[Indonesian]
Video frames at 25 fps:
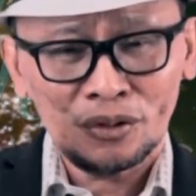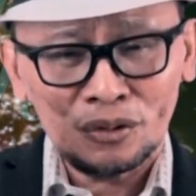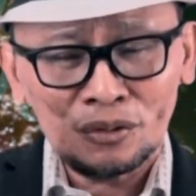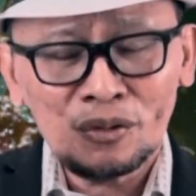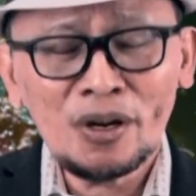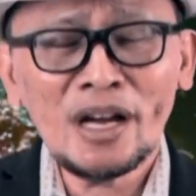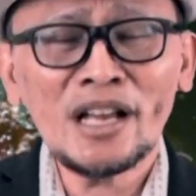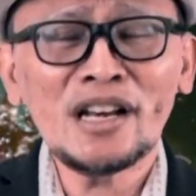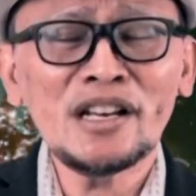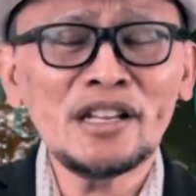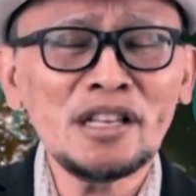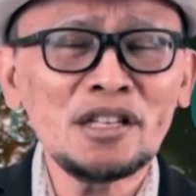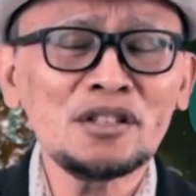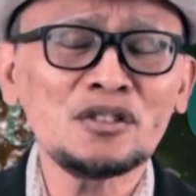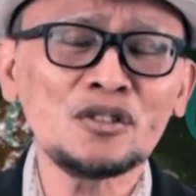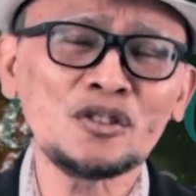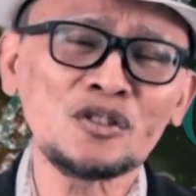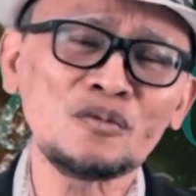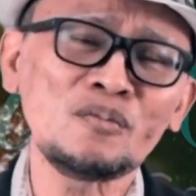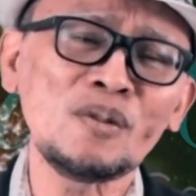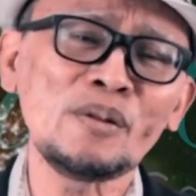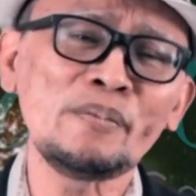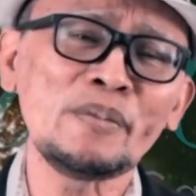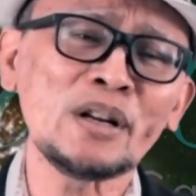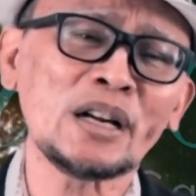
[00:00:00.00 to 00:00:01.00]
Tuhan
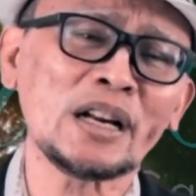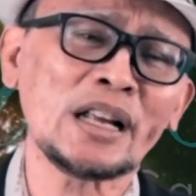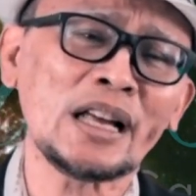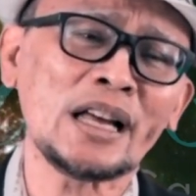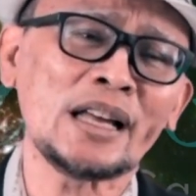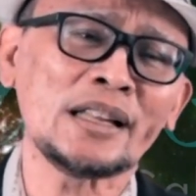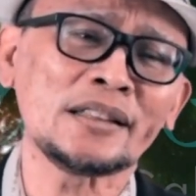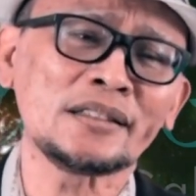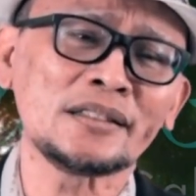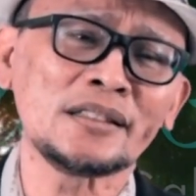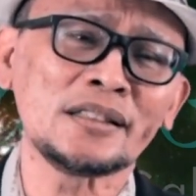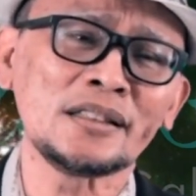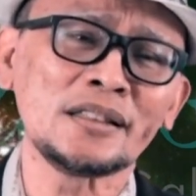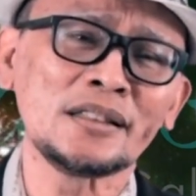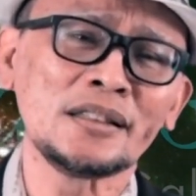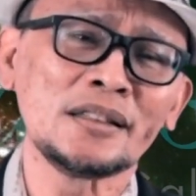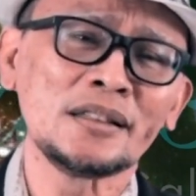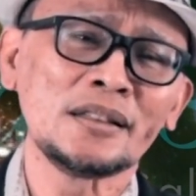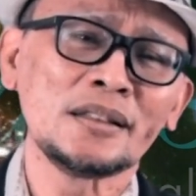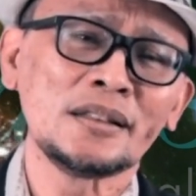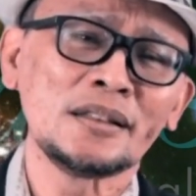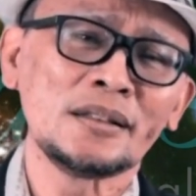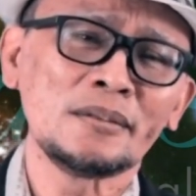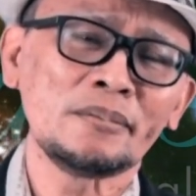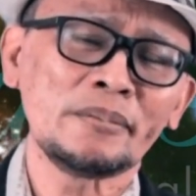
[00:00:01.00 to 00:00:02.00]
Yesus memberkati.
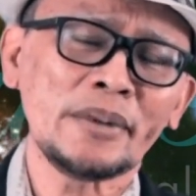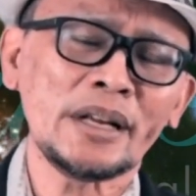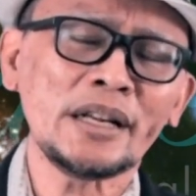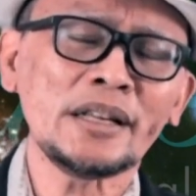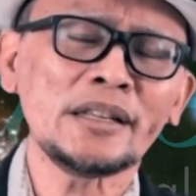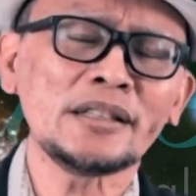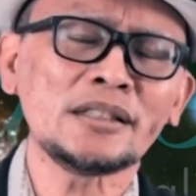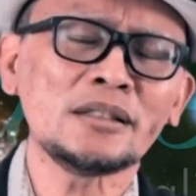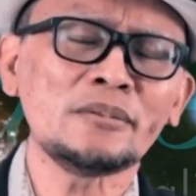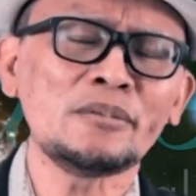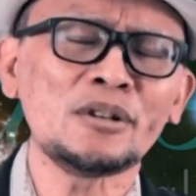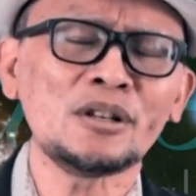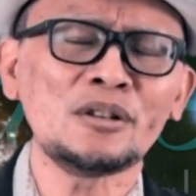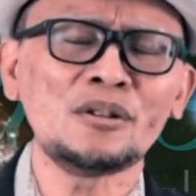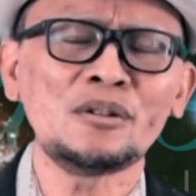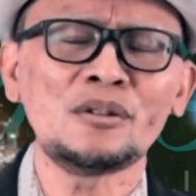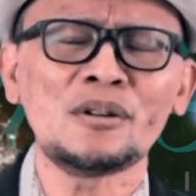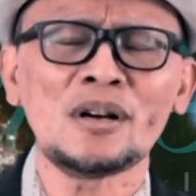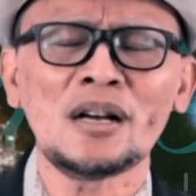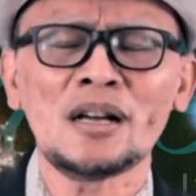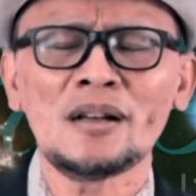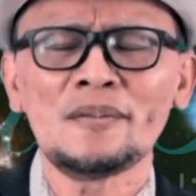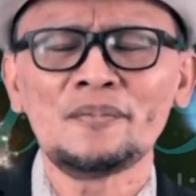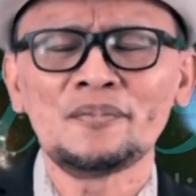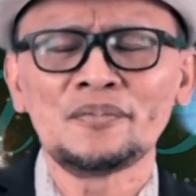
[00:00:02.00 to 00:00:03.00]
Mari kita
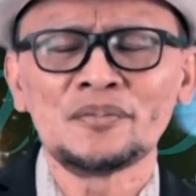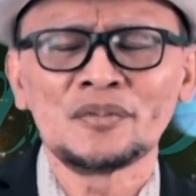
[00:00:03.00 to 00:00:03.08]
berdoa.